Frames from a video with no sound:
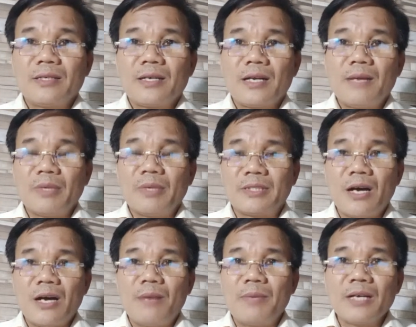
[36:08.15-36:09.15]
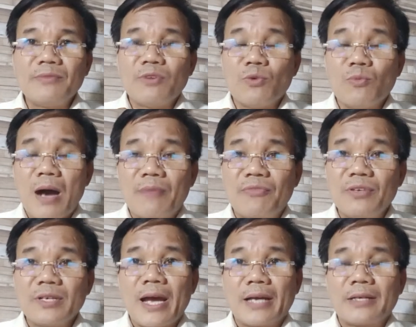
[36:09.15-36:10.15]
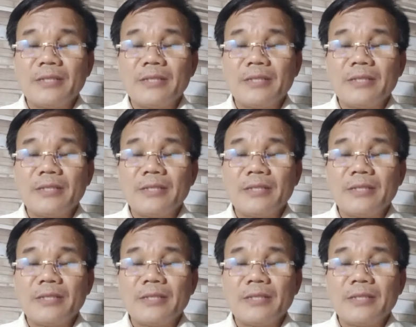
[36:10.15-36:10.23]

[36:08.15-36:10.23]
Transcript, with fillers: Đó, mình so với cái vụ bà Phương Hằng